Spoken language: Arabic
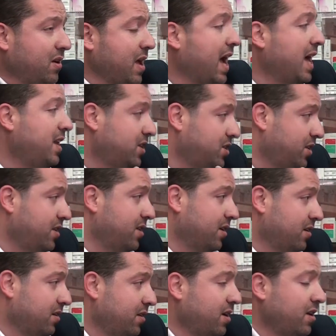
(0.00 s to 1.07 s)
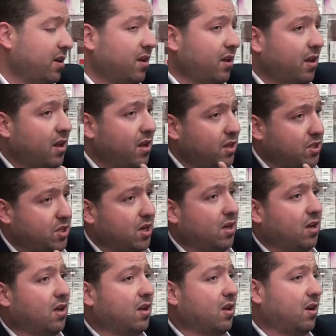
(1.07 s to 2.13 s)
عاليه جدا يعني
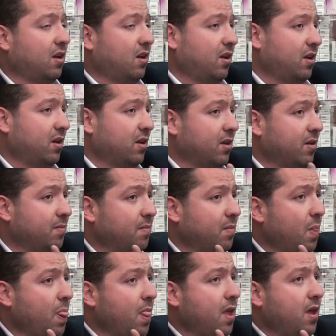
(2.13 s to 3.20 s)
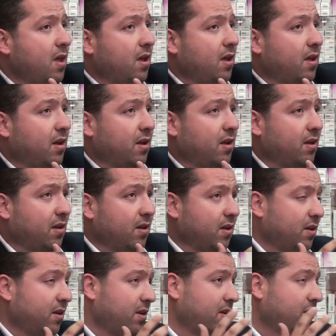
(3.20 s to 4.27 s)
الايجار
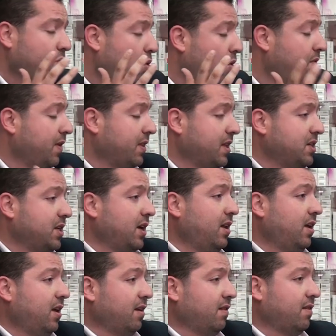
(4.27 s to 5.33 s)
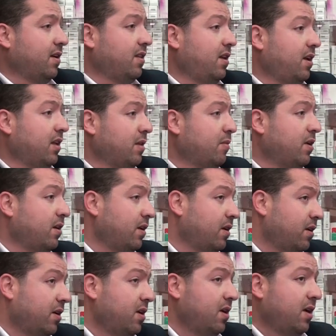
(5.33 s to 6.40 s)
الكلفه التشغيليه للصيدليه طبعا
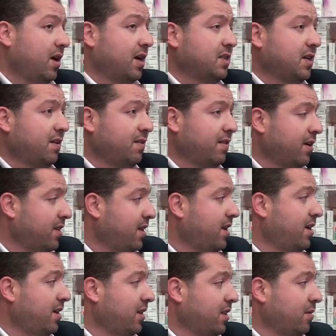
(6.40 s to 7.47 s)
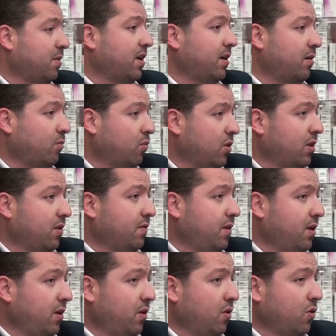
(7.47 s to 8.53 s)
عشان الصيدلاني طبعا
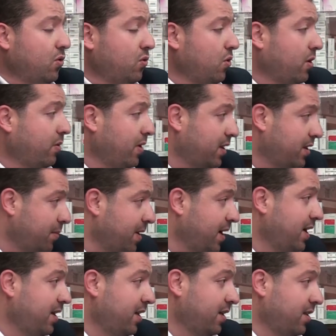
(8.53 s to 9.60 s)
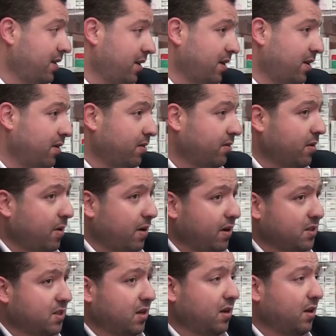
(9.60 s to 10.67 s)
الموظفين ياخذوا رواتب عاليه يعني طبعا
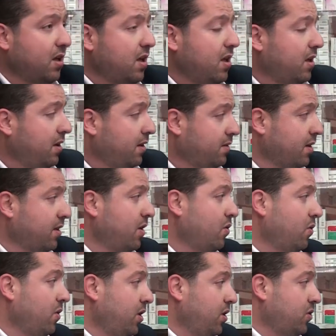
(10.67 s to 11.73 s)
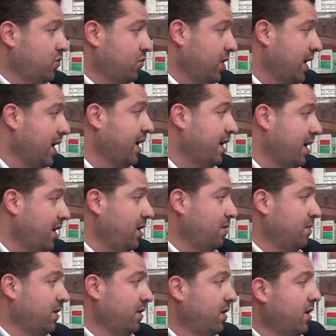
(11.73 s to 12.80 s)
عشان يستطيعوا يعيشوا حياه
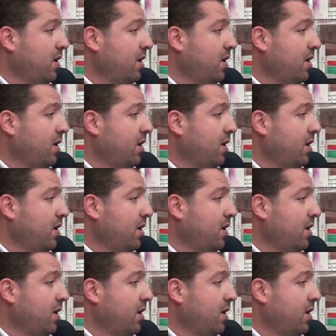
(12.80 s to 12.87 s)
كريمه